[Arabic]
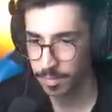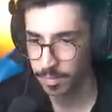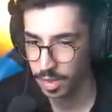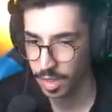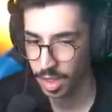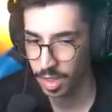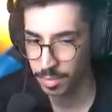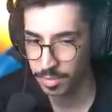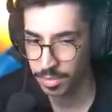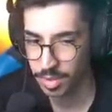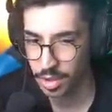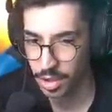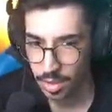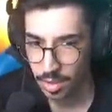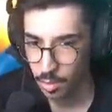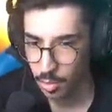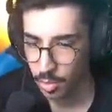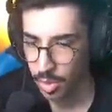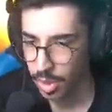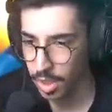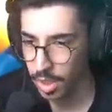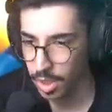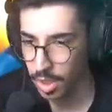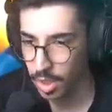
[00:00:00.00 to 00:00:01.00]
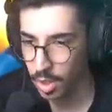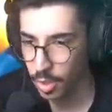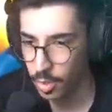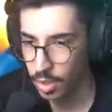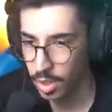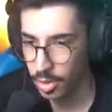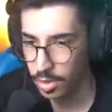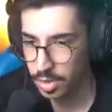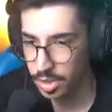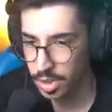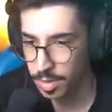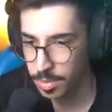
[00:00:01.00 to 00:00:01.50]
امشي والله يا اخوي
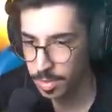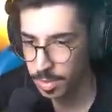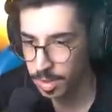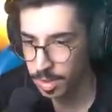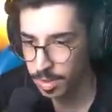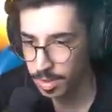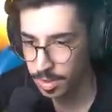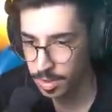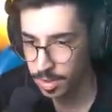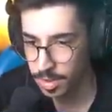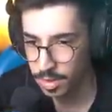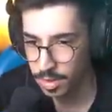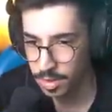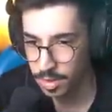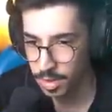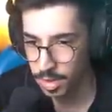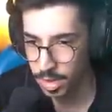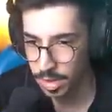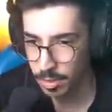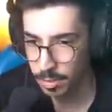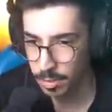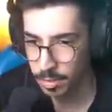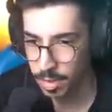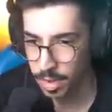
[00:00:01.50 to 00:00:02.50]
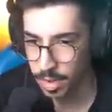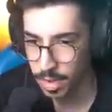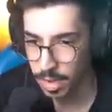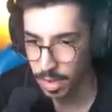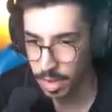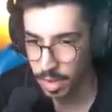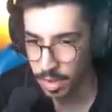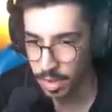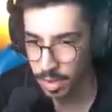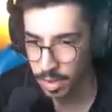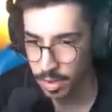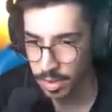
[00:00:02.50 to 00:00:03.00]
لو تجيبها اطبل لك
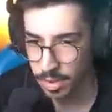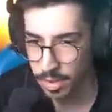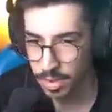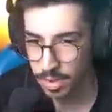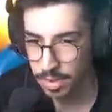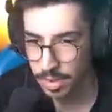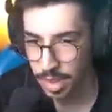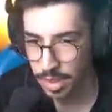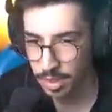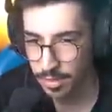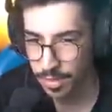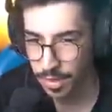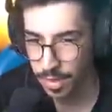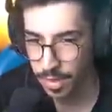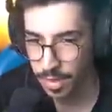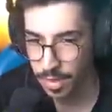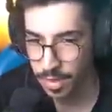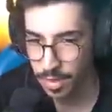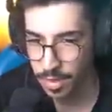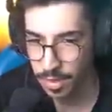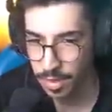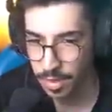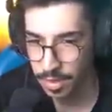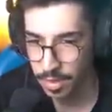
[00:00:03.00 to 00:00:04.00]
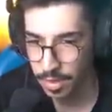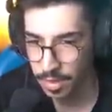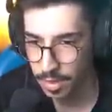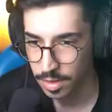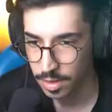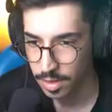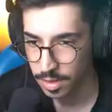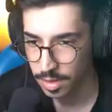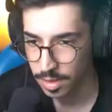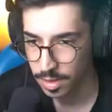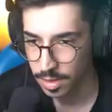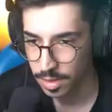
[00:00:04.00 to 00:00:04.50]
تكفى
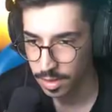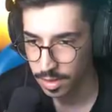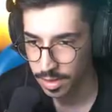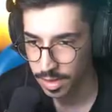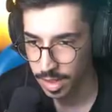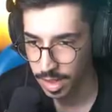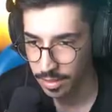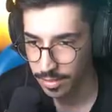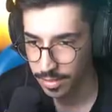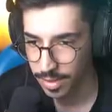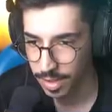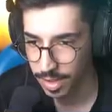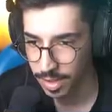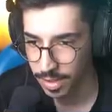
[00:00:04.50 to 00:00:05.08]
تكفى